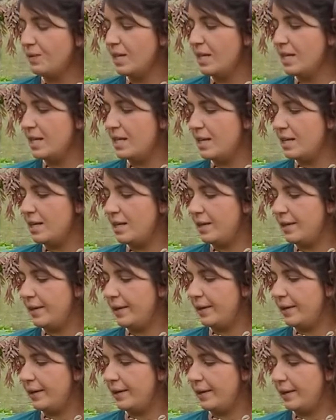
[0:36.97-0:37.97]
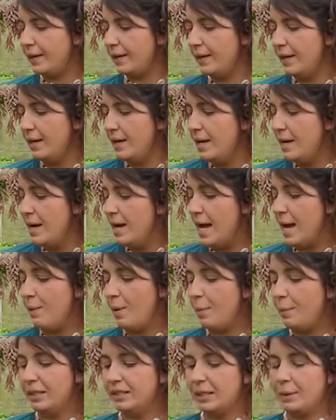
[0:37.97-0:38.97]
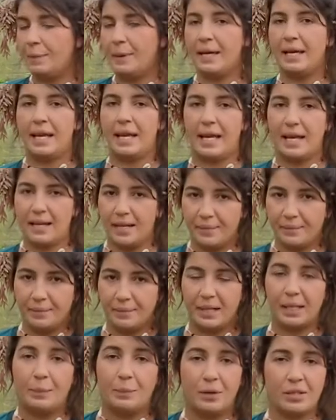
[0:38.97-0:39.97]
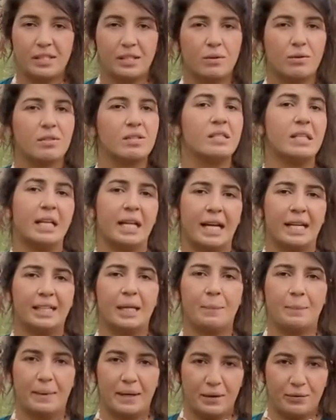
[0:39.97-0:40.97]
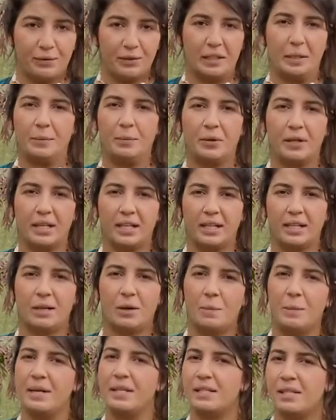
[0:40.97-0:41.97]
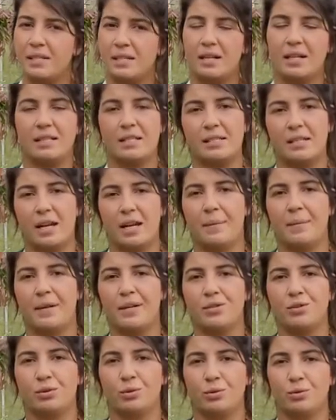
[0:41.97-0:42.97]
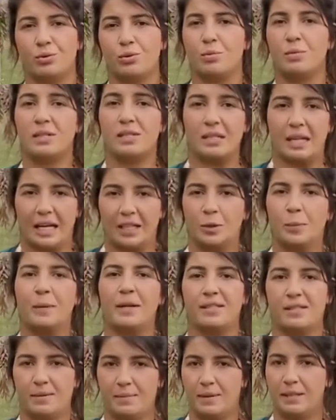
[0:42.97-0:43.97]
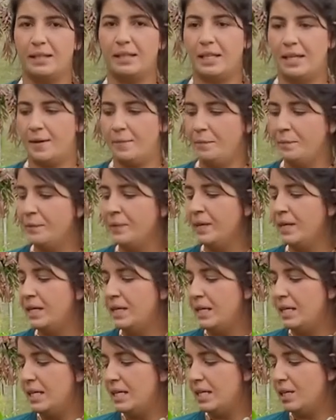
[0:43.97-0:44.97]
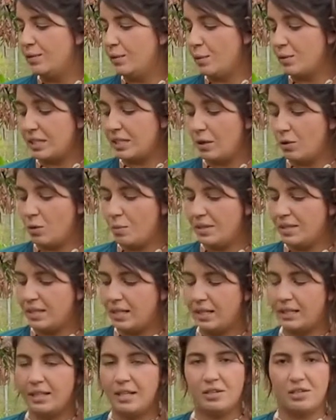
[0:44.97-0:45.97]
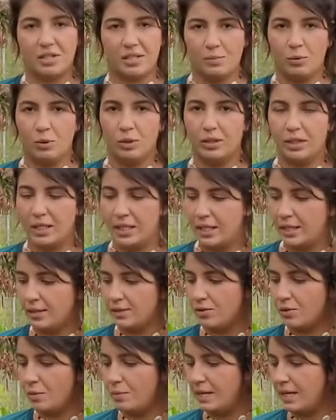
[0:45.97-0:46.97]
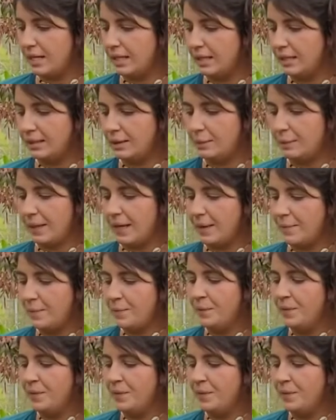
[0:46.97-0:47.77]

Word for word: E é uma planta perene, ela pode ser considerada epífita porque ela não precisa necessariamente do substrato para se manter. Eu vou mostrar algumas características botânicas sobre ela também.